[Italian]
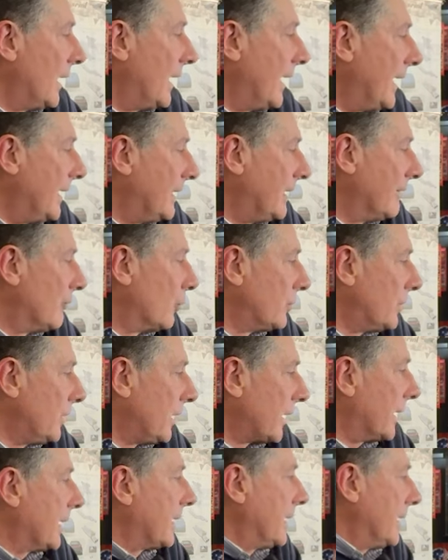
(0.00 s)
e devo
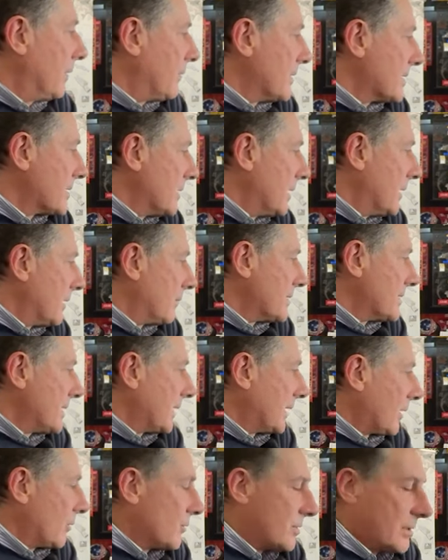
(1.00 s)
dire che questa, questa
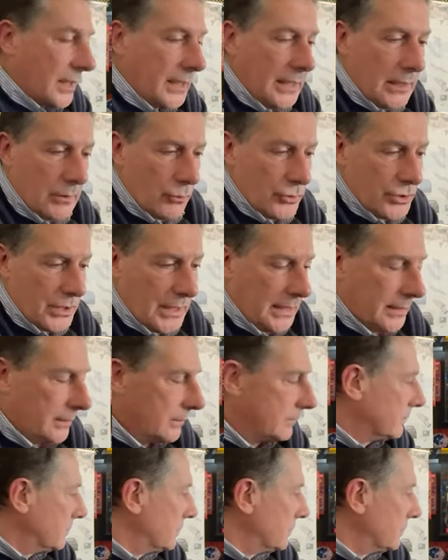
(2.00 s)
carrozzeria, l'ho già